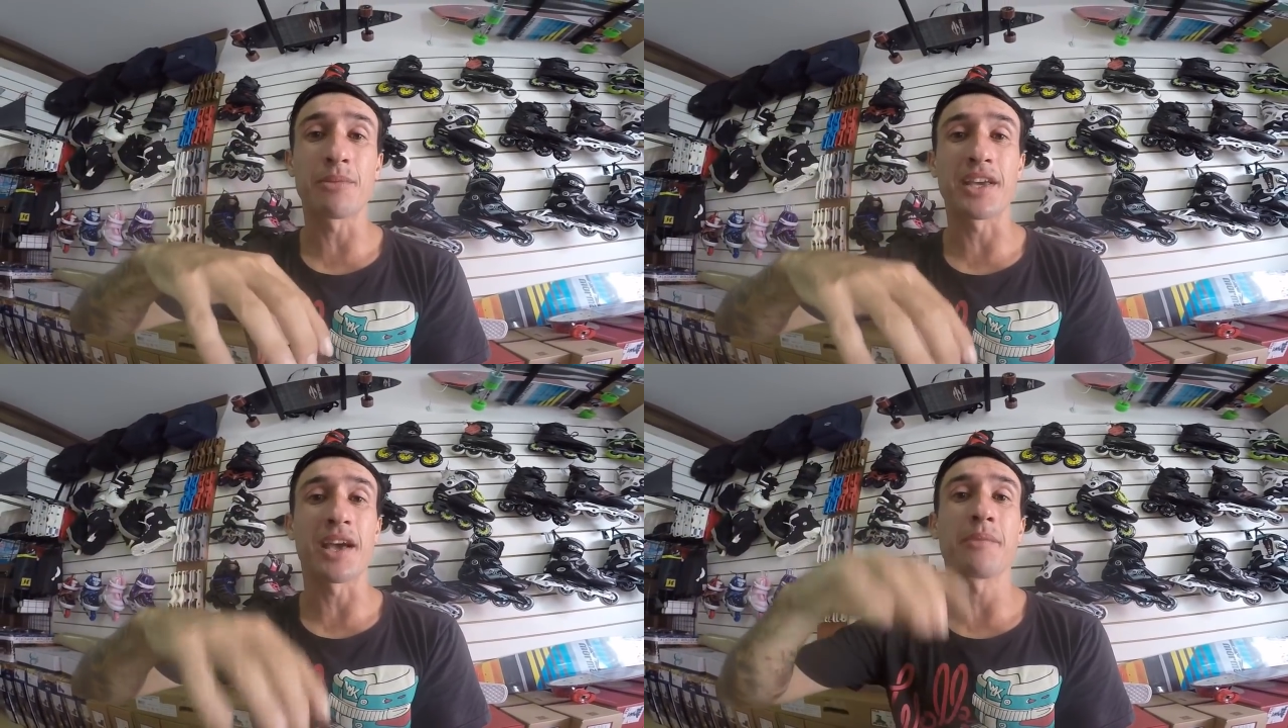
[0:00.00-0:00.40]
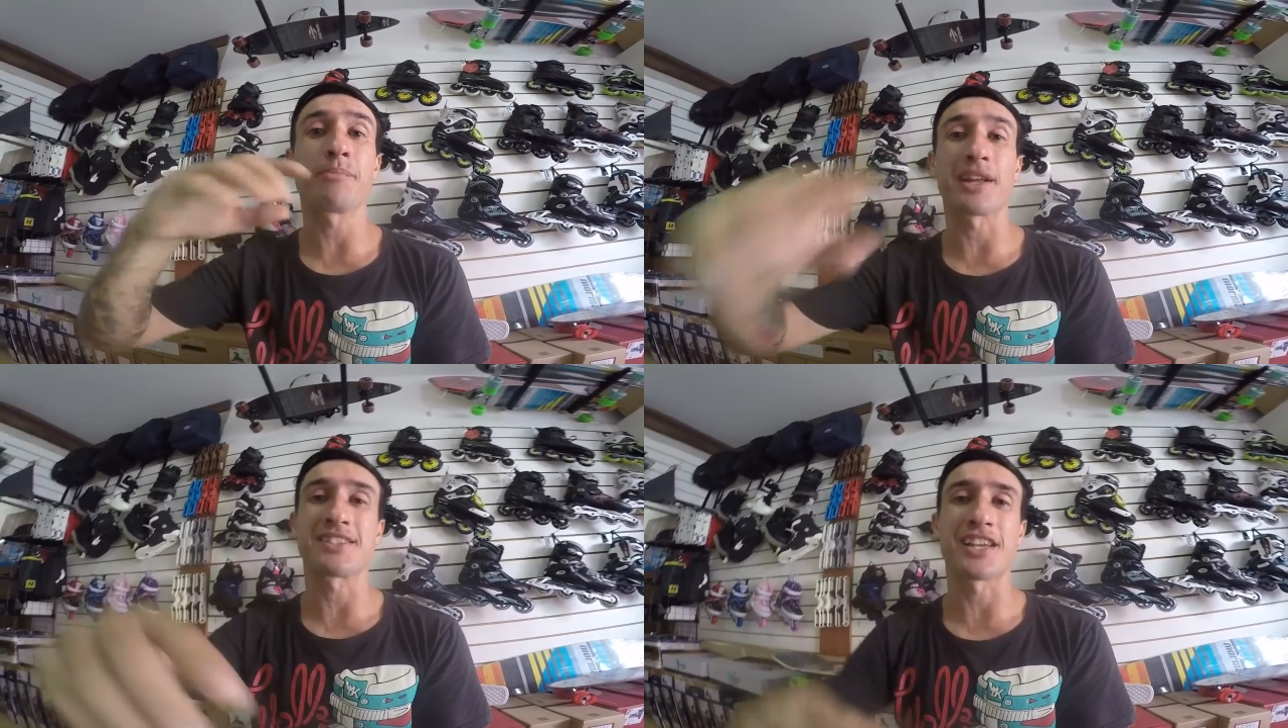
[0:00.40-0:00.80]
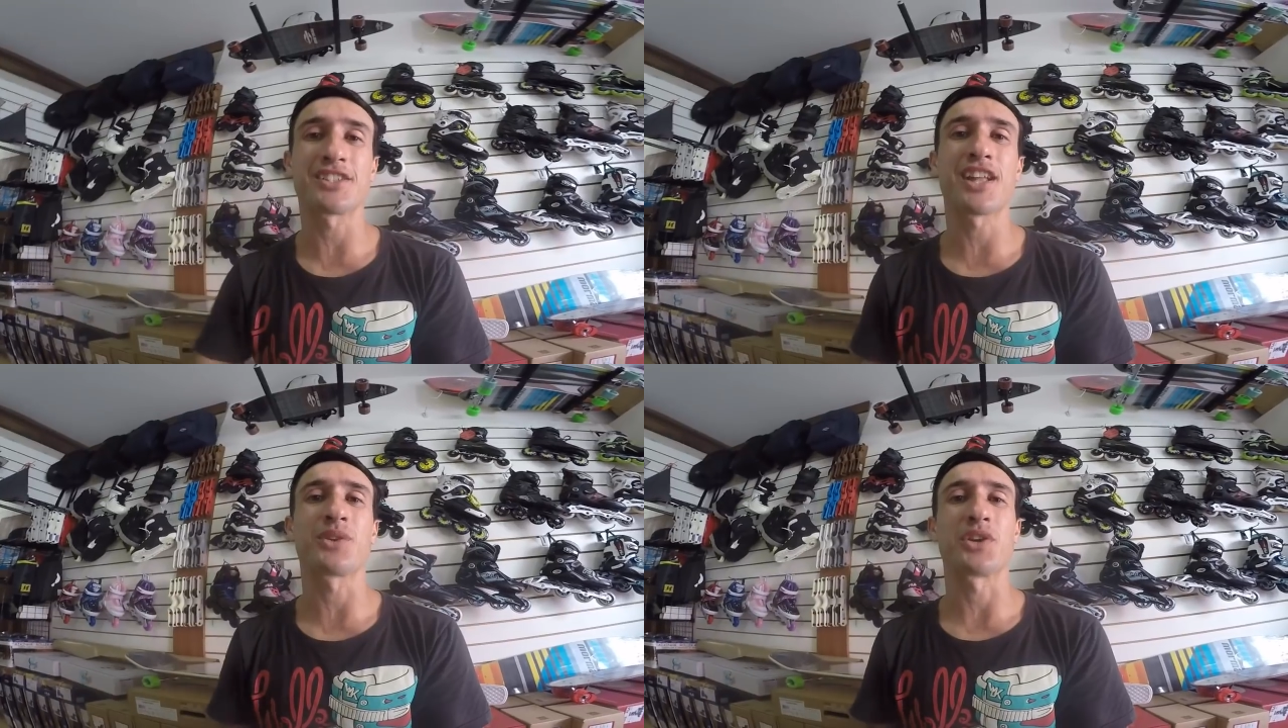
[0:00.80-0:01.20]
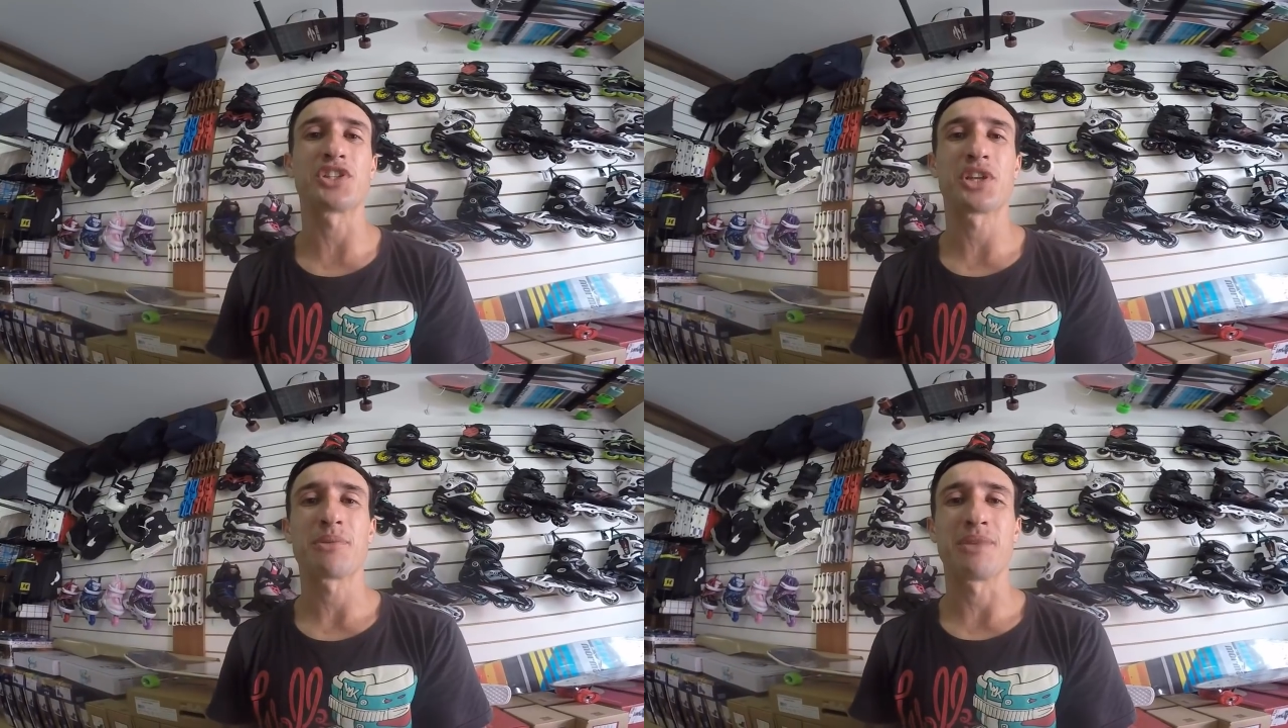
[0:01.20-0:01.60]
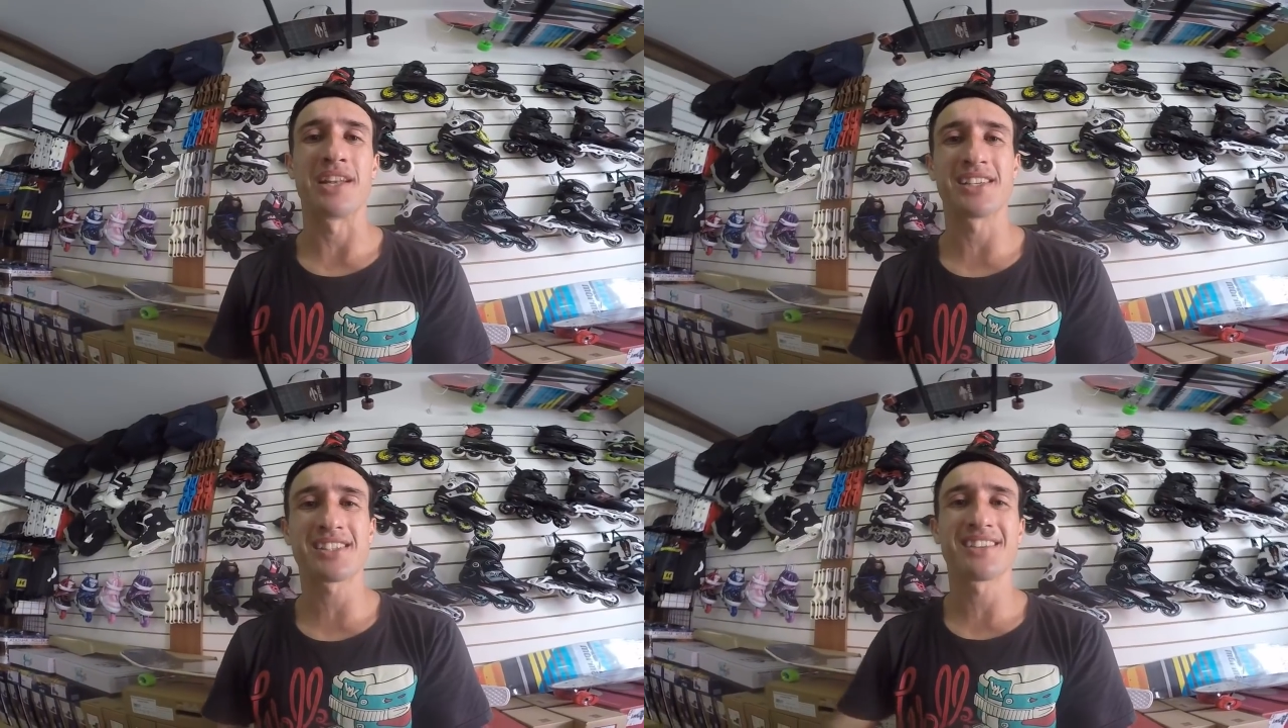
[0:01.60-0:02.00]
manhã para 7 da noite,
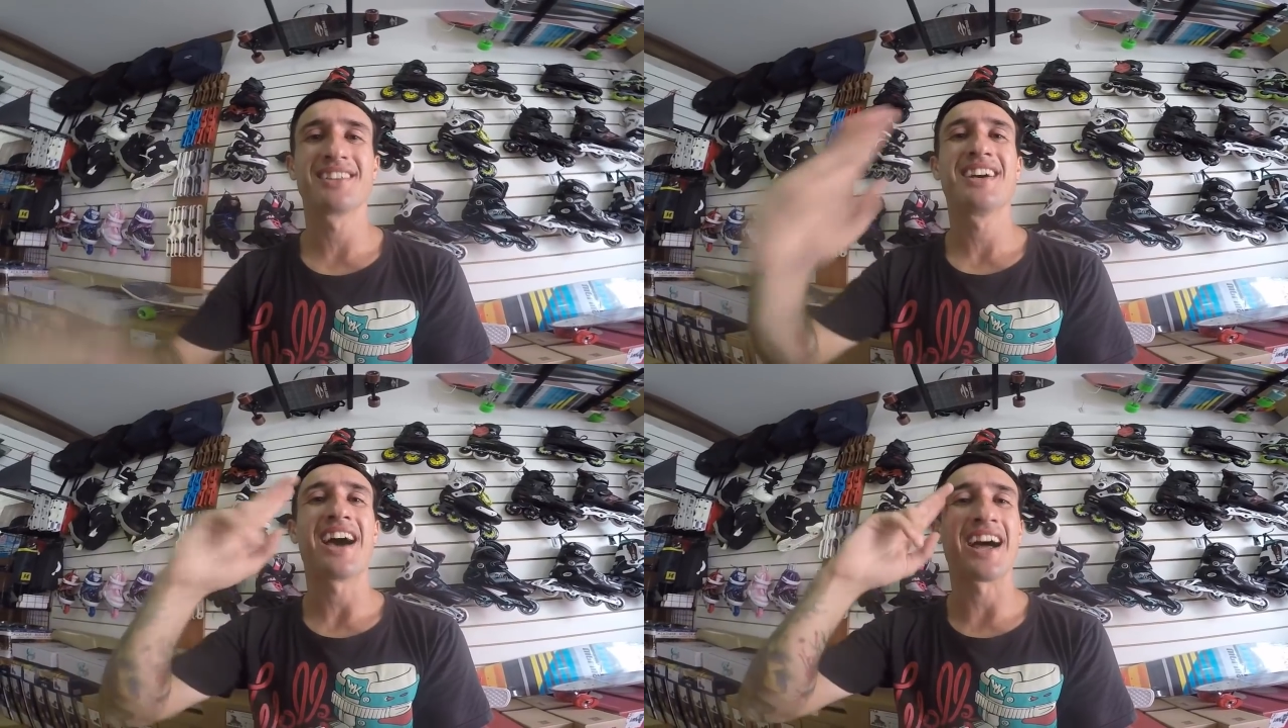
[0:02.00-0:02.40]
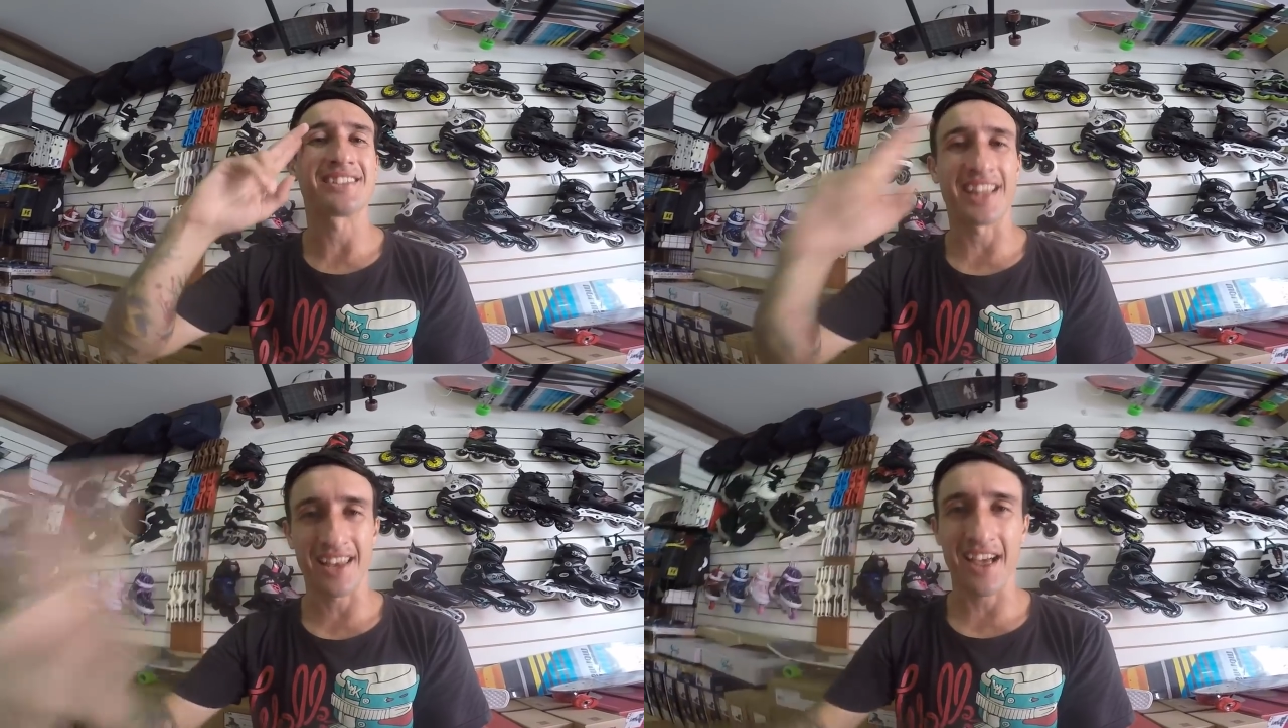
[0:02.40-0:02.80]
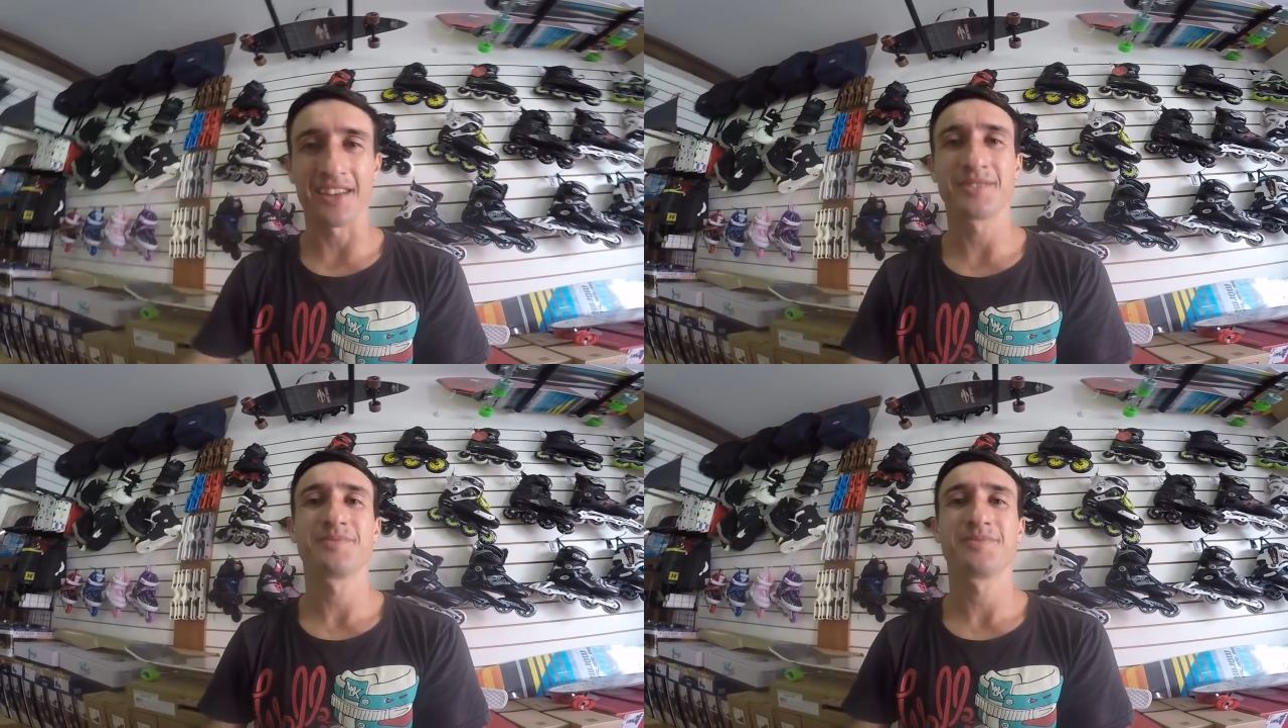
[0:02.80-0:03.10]
beleza? Até lá.